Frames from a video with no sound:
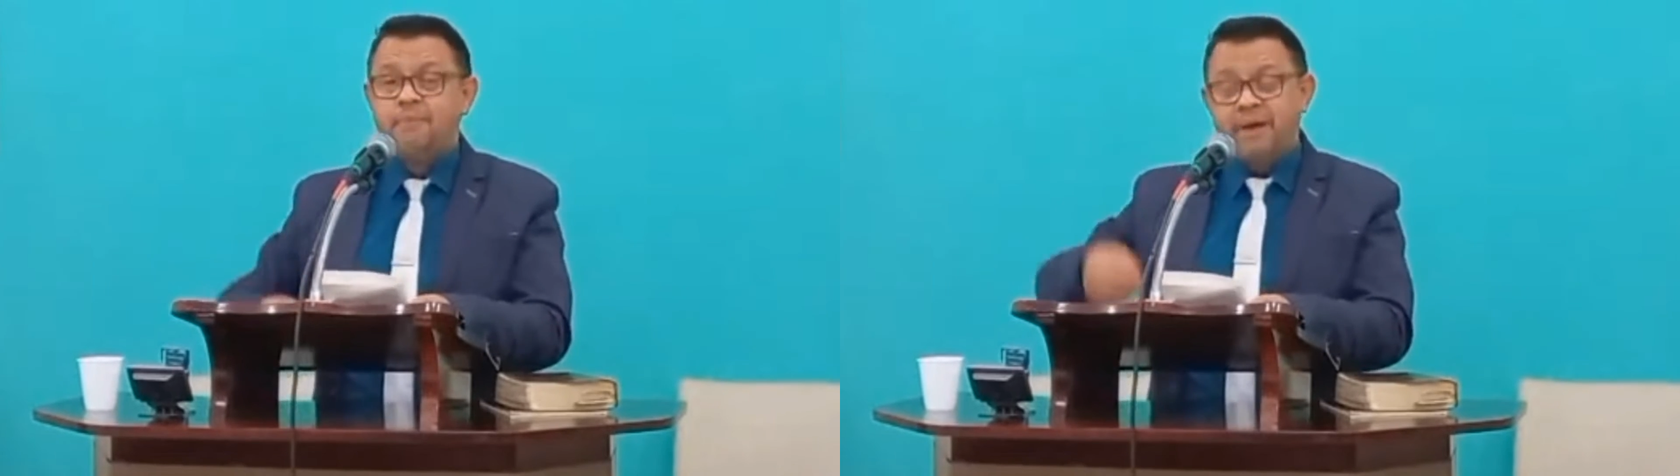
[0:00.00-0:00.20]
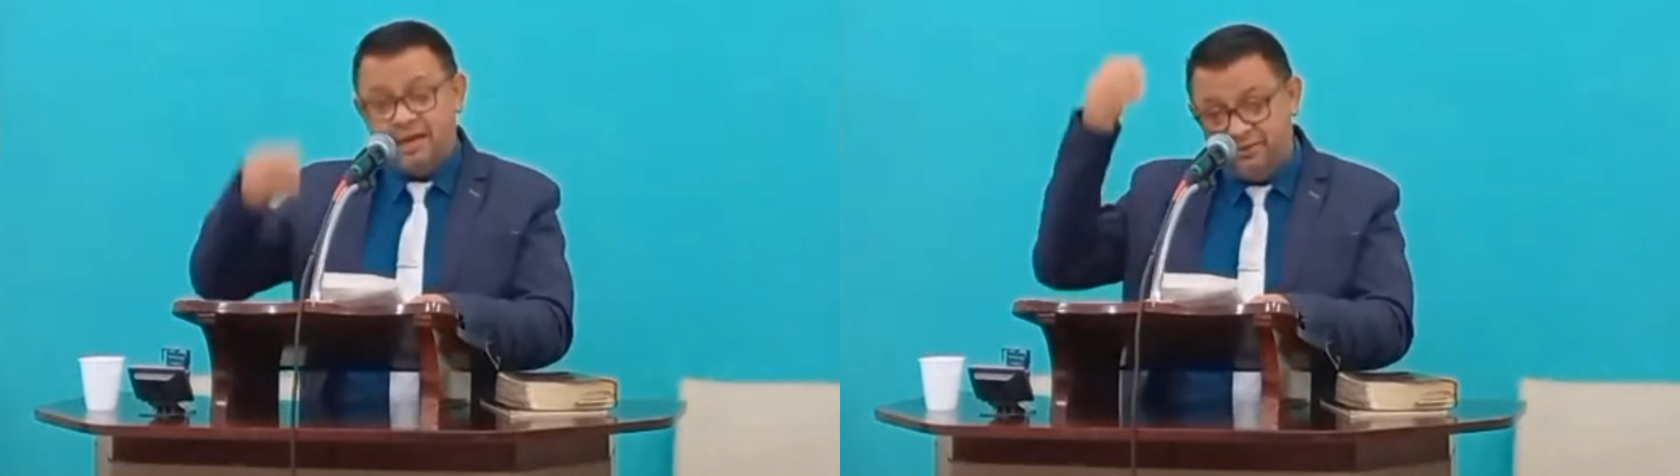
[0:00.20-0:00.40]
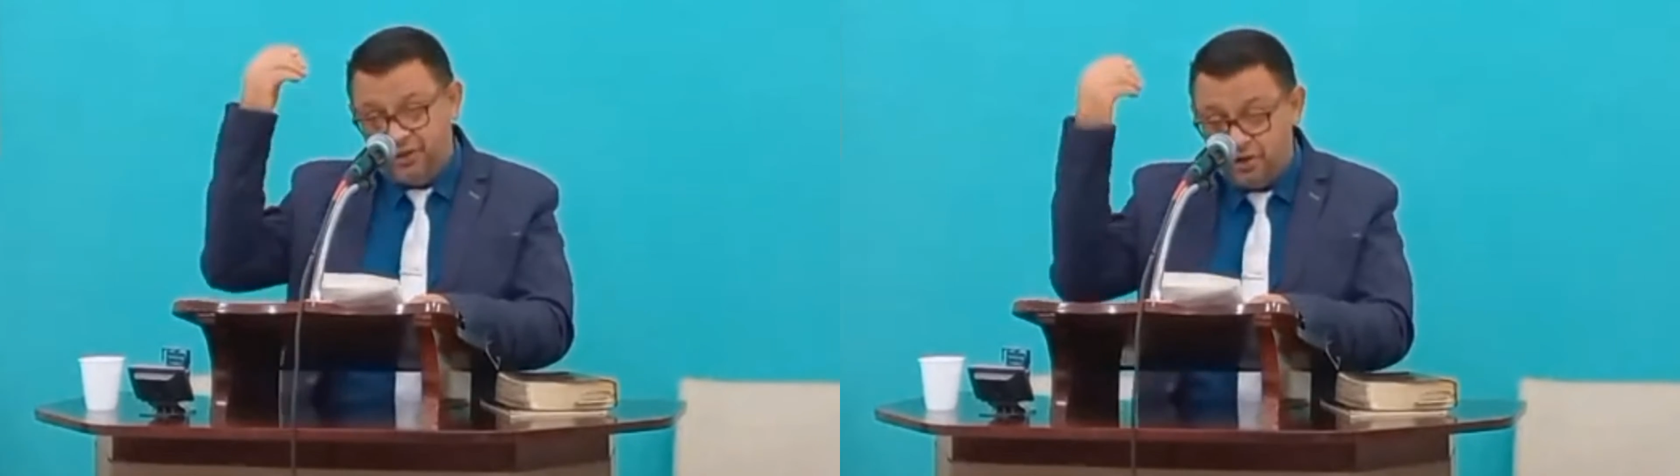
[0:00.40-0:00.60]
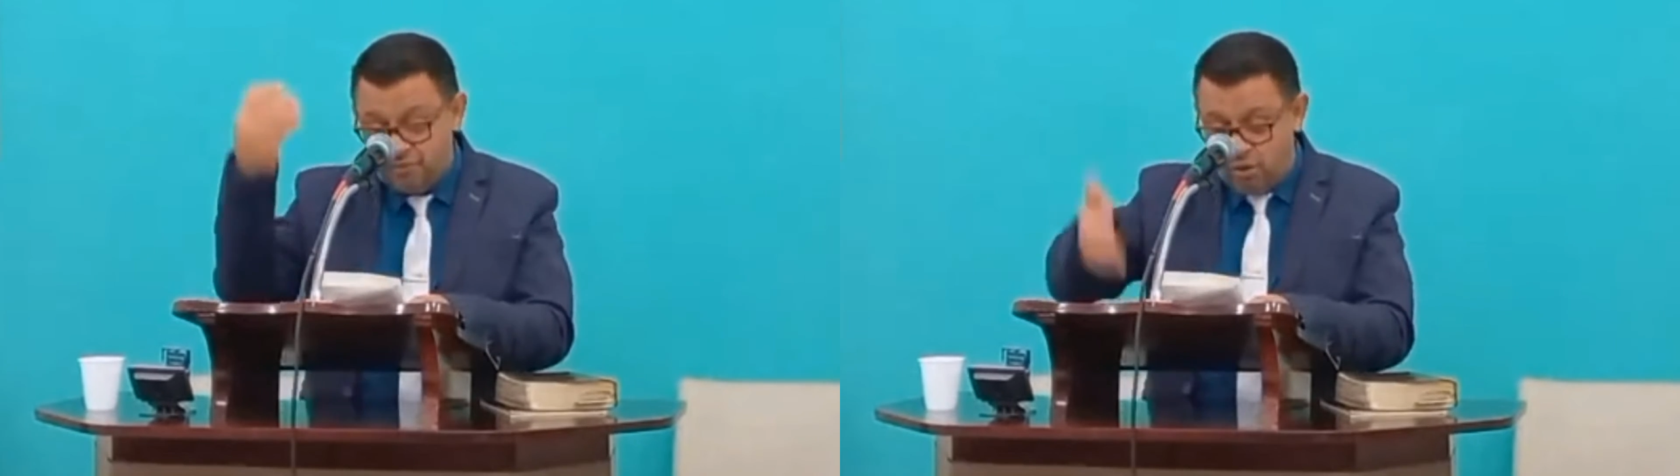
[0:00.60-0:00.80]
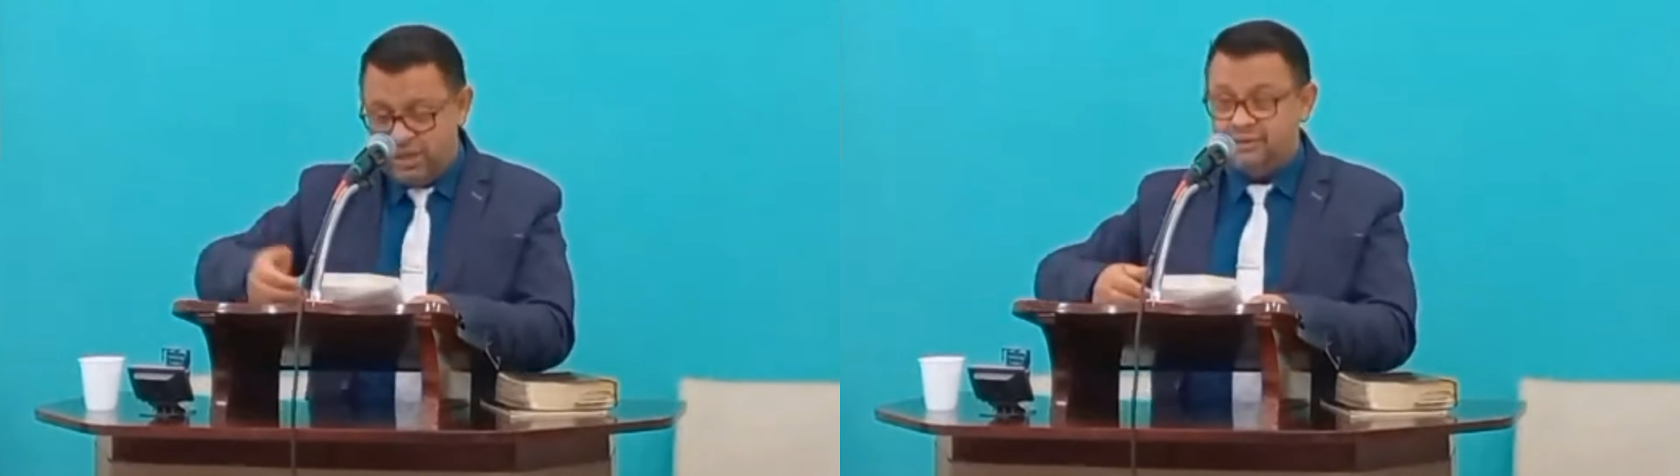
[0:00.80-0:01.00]
para ver o
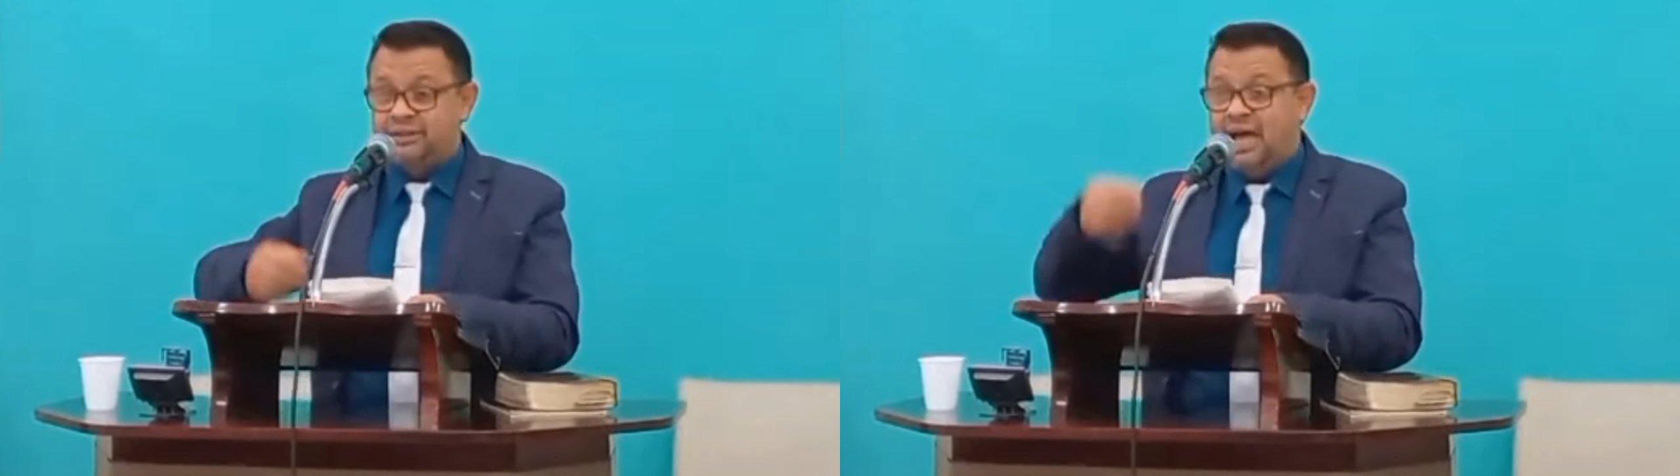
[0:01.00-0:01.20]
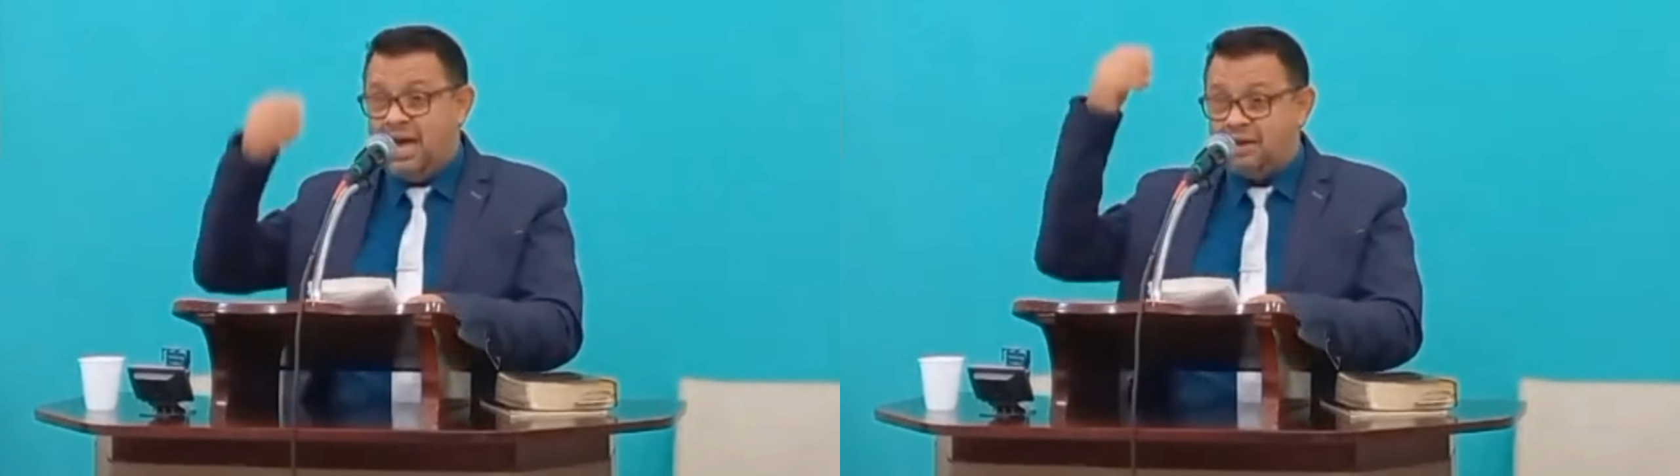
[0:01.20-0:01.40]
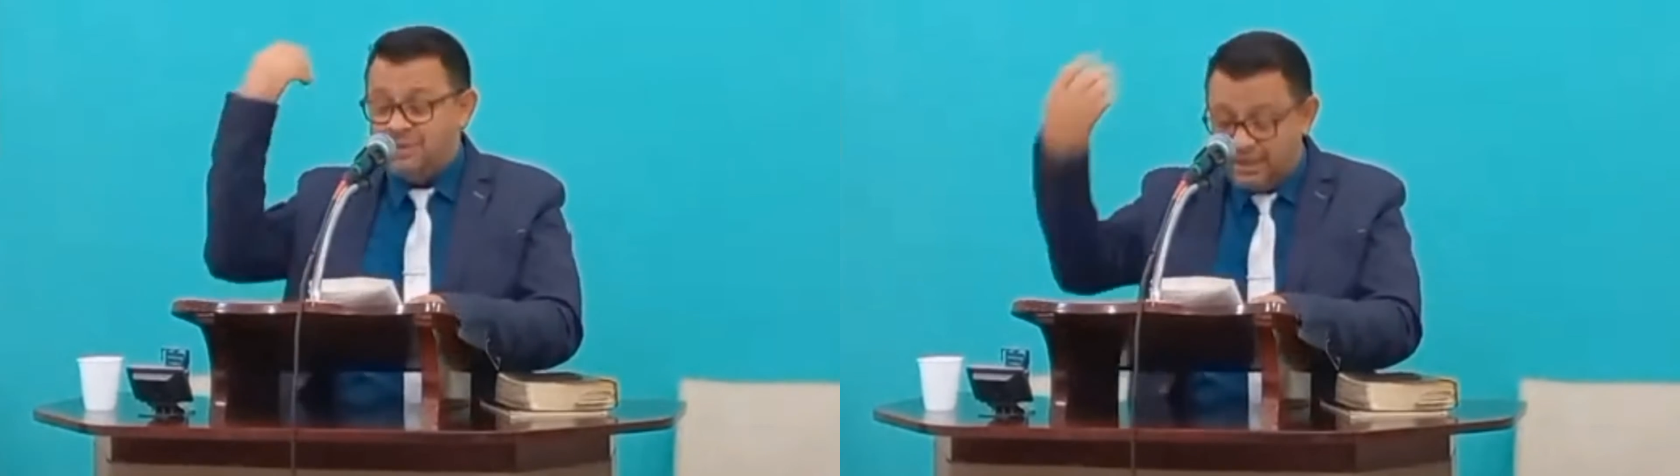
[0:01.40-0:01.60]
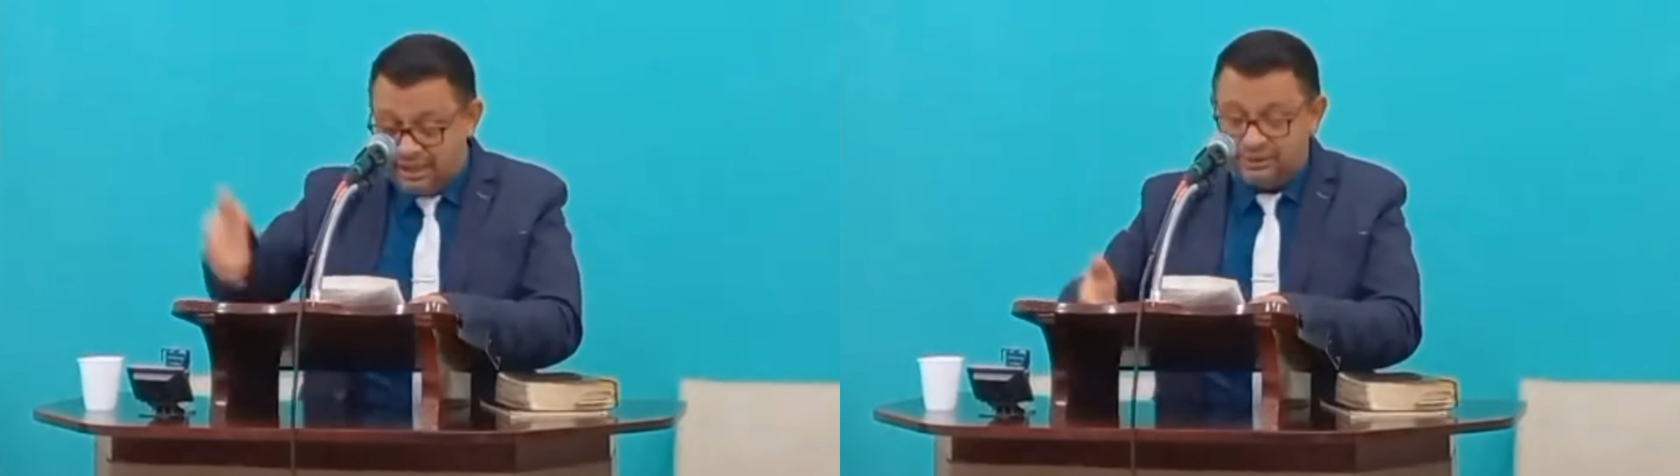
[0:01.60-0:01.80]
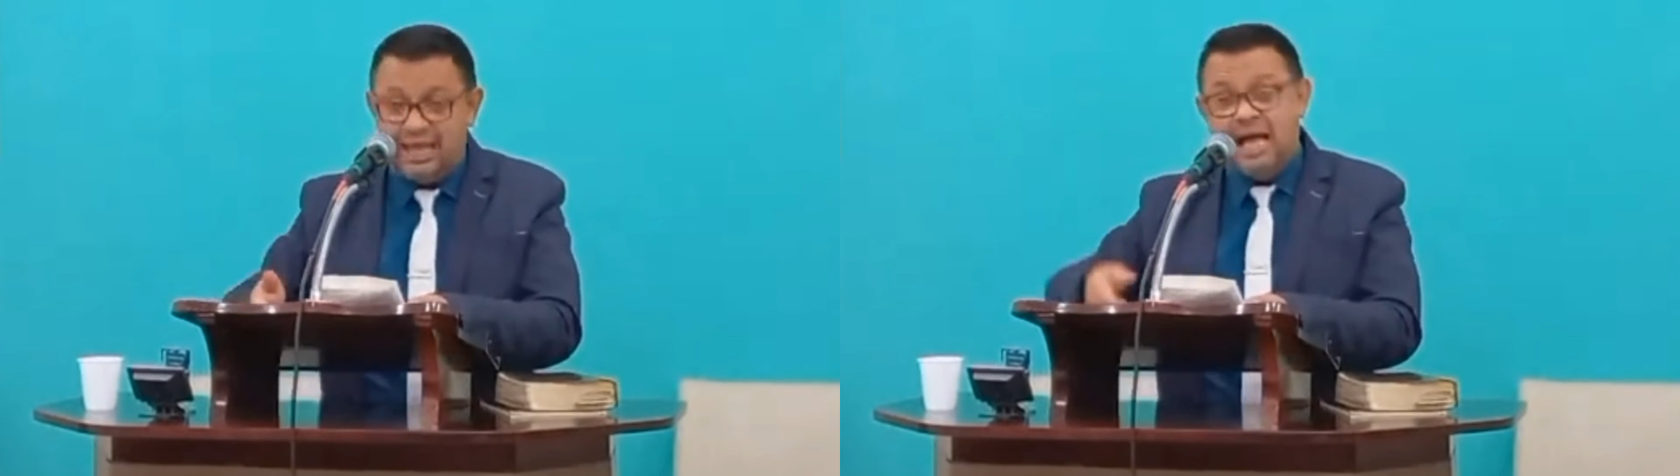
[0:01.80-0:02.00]
irmão cantar, a irmã
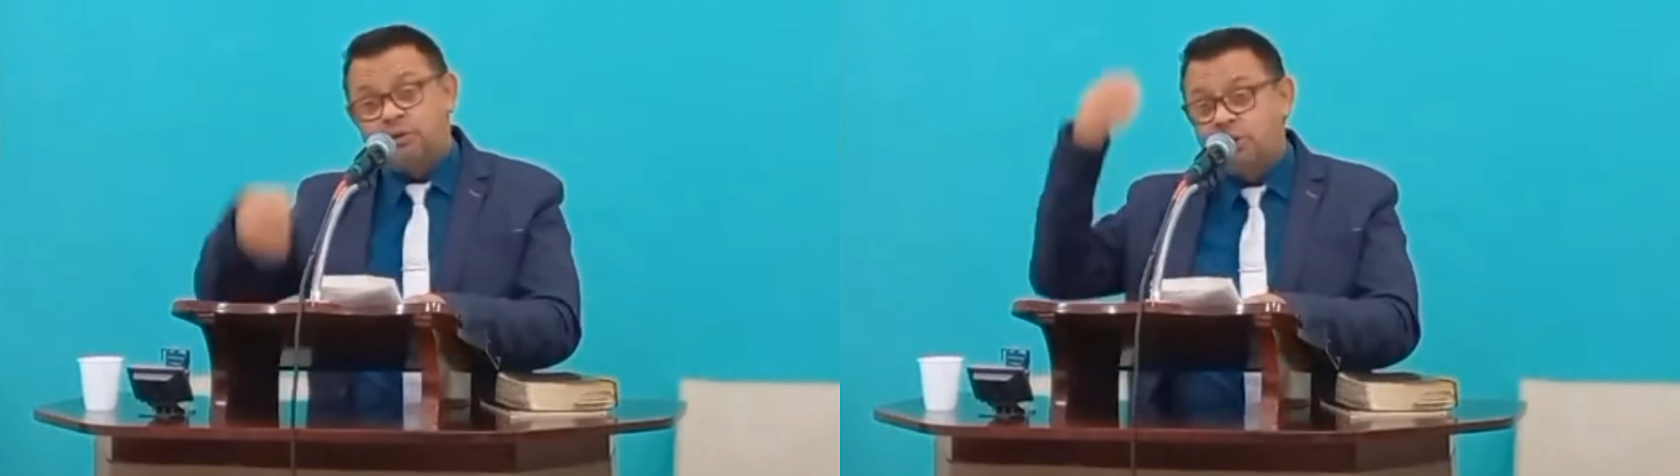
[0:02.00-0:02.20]
cantar.